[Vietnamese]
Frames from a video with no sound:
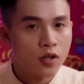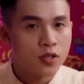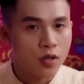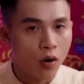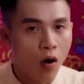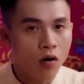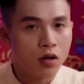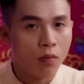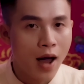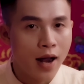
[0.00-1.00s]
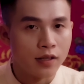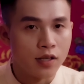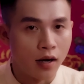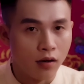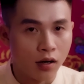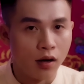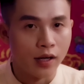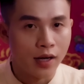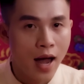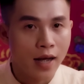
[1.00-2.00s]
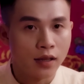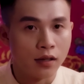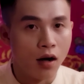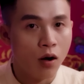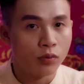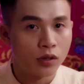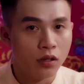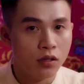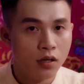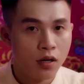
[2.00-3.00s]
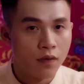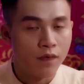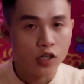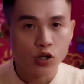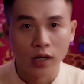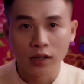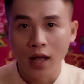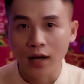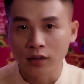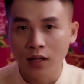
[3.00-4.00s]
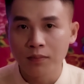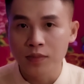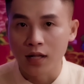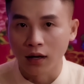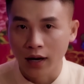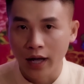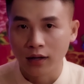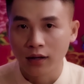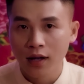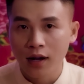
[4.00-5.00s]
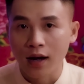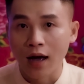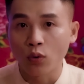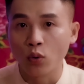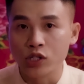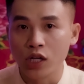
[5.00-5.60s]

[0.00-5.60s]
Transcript: Sau đó công an nhận được lời khai từ ông Tư về chuyện thằng Tâm dựng lên là cụ